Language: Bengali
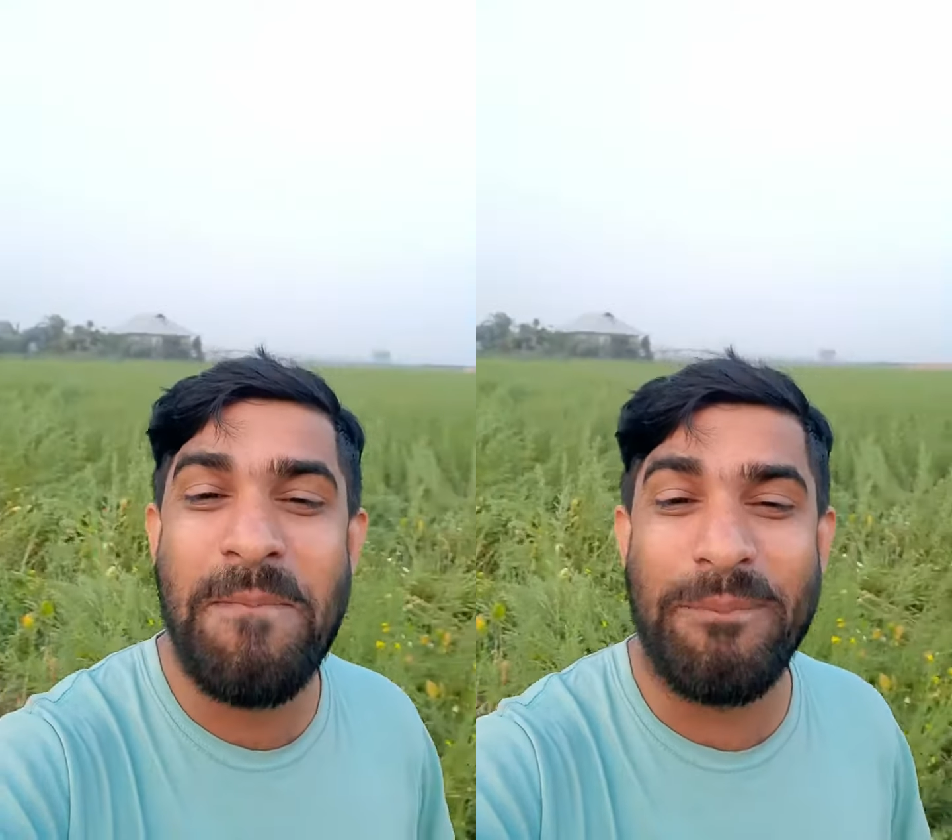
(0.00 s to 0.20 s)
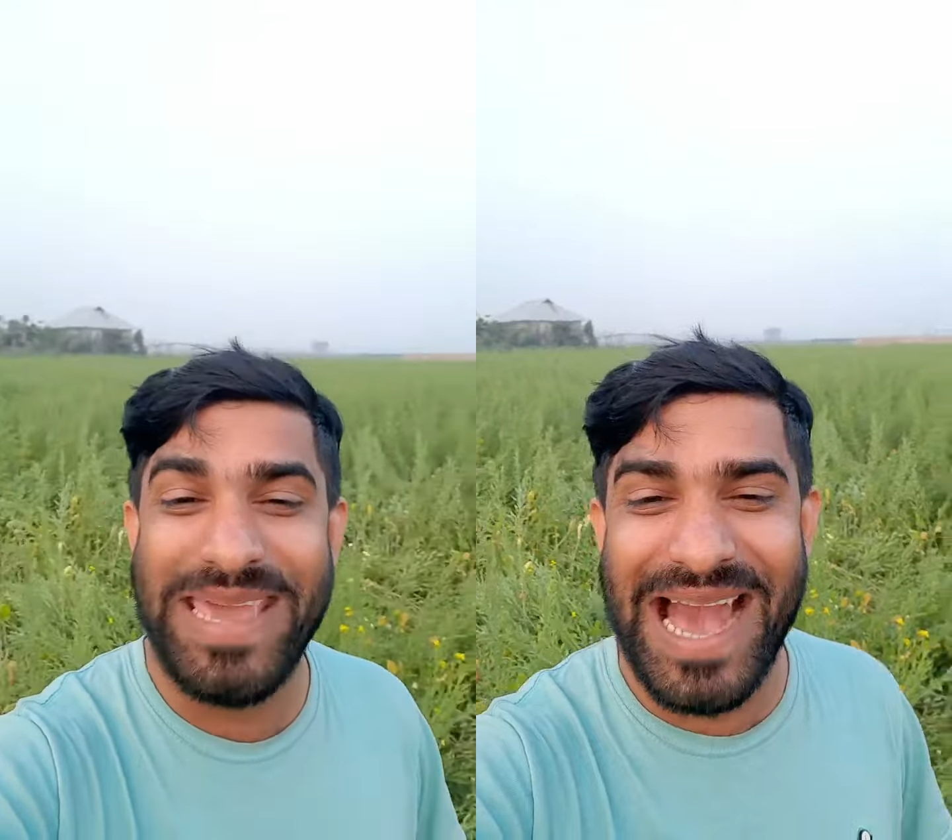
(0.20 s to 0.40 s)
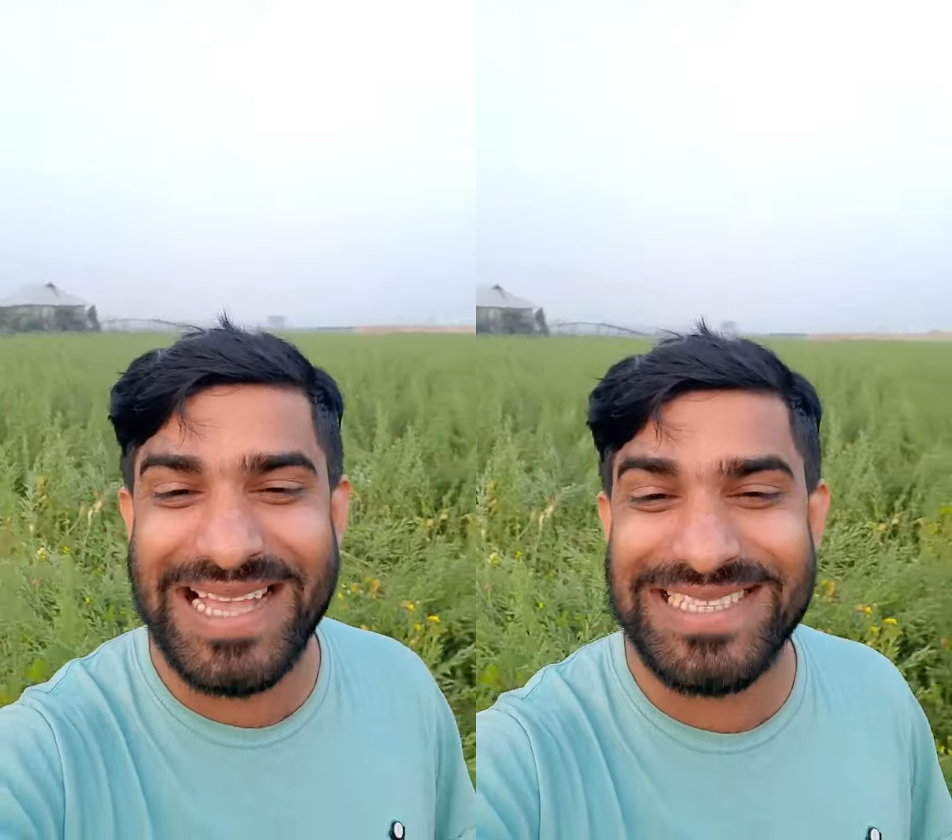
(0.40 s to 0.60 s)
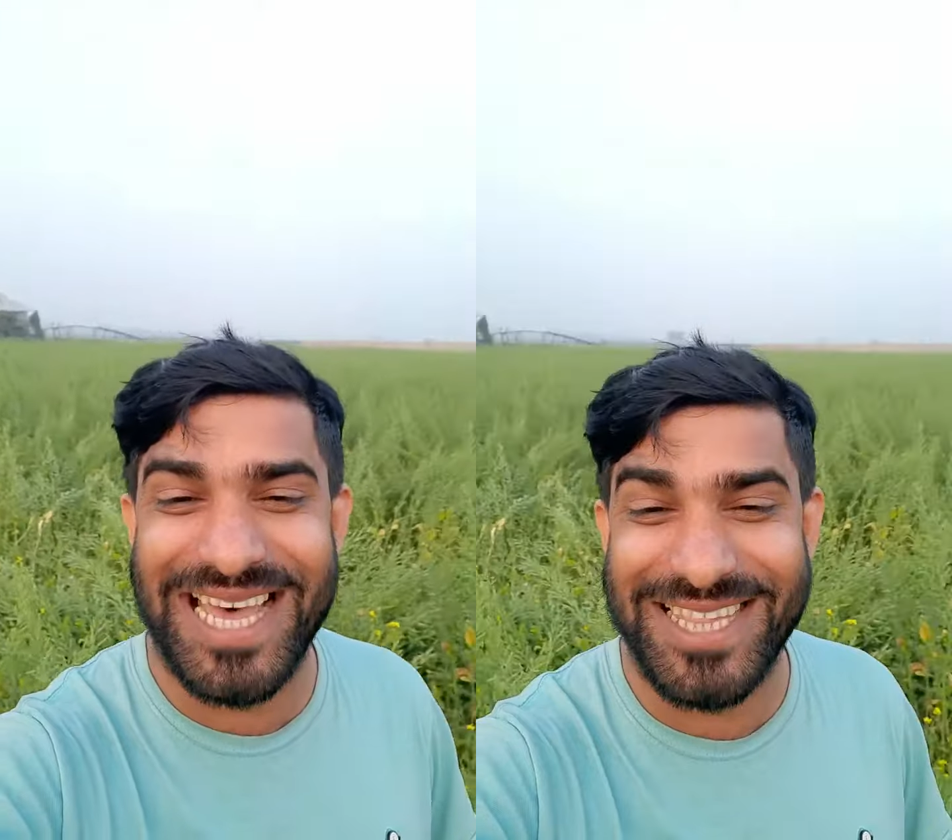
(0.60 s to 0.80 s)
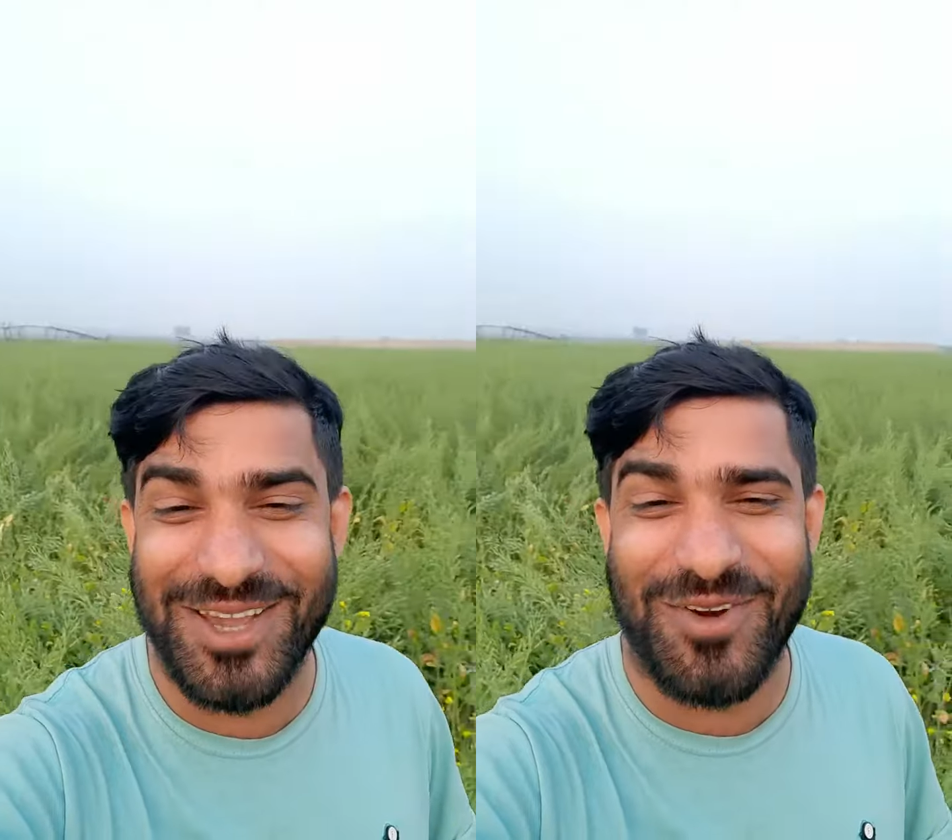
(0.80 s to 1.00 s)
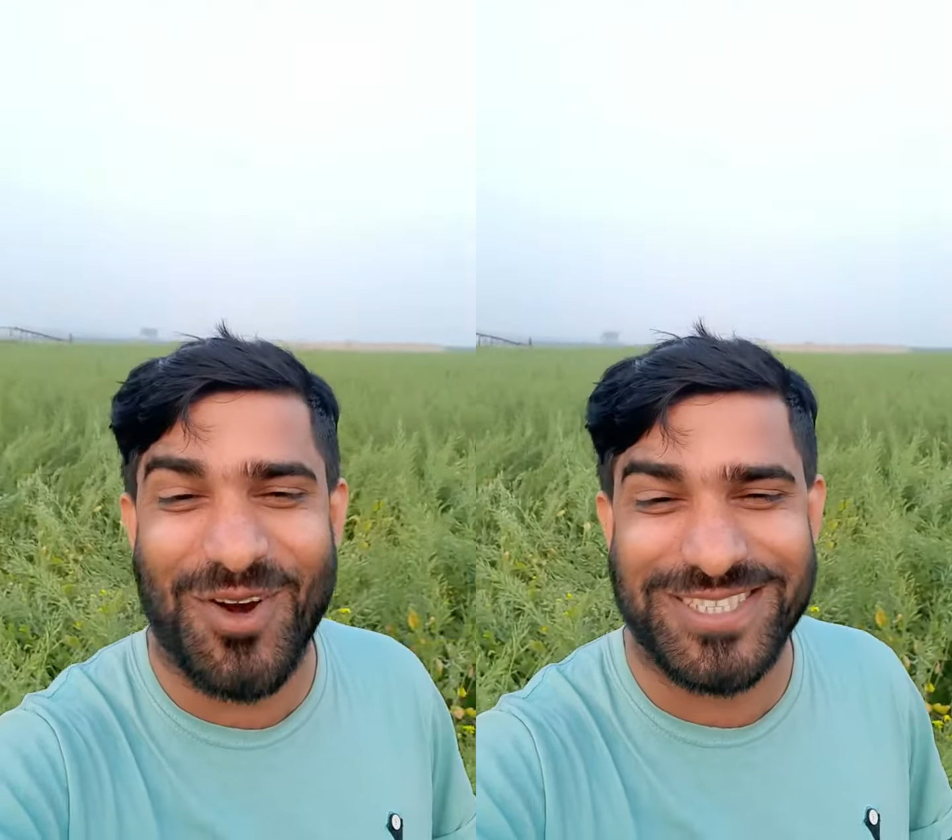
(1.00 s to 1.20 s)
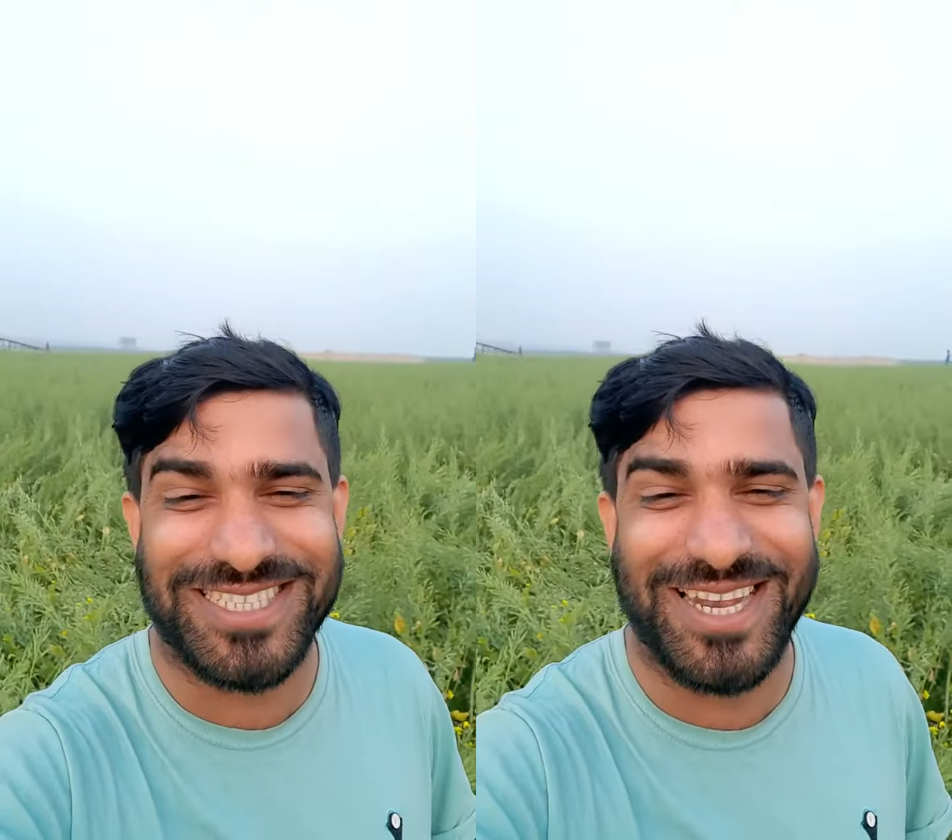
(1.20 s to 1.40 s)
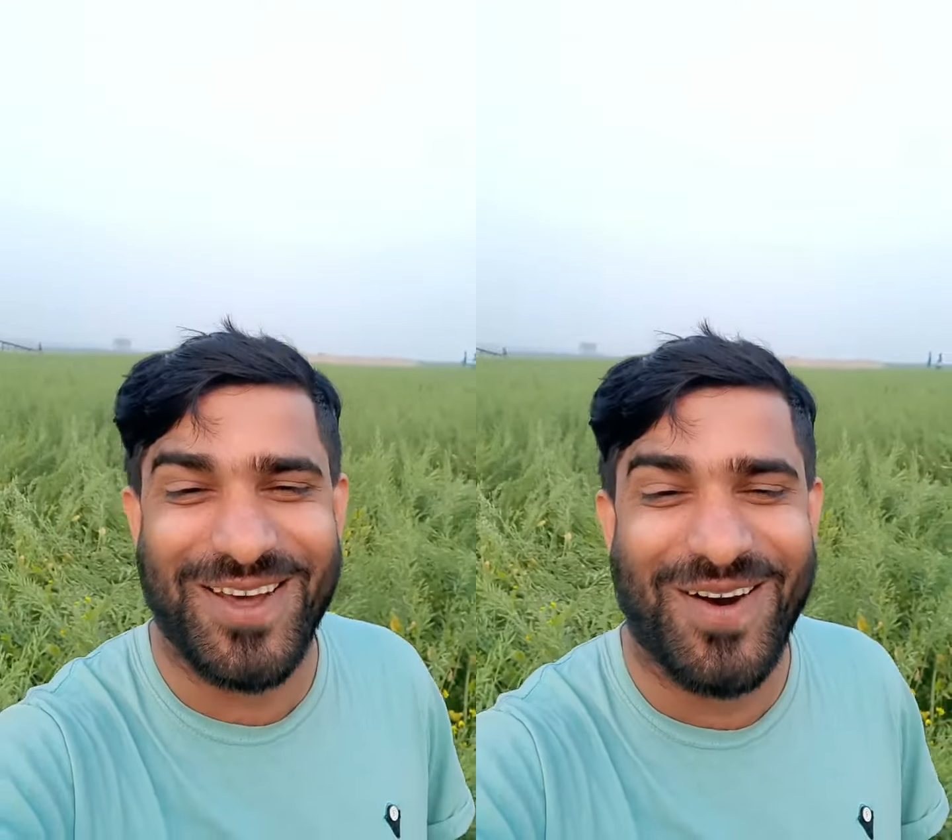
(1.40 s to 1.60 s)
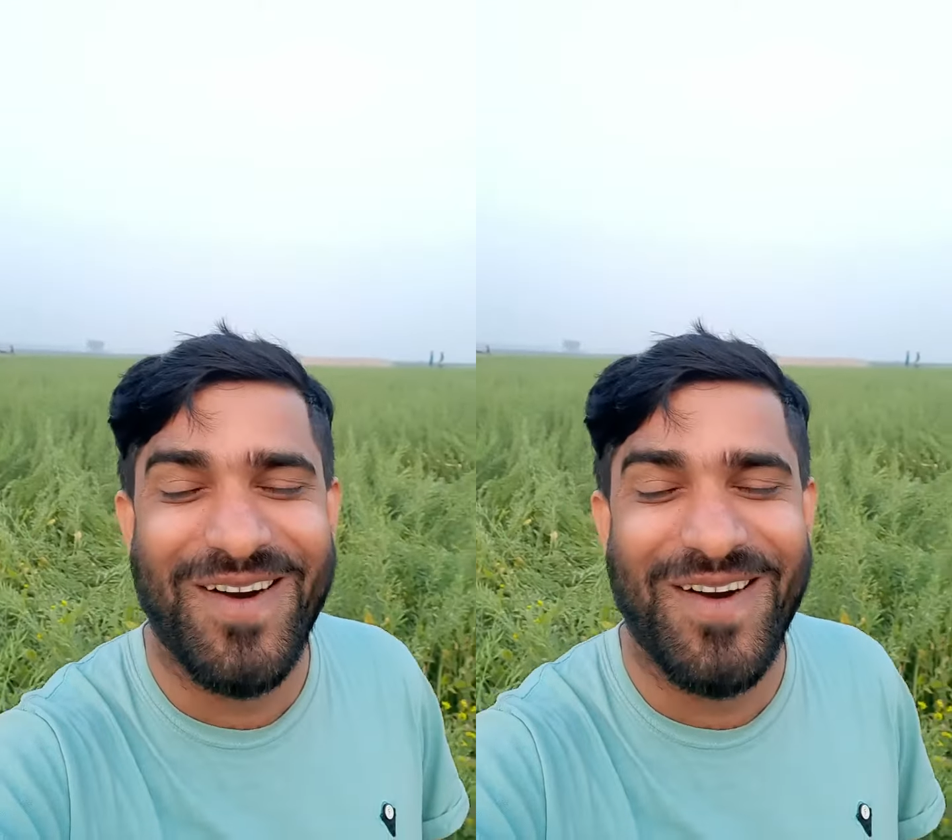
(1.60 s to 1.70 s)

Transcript: বিয়া সাদি করছিল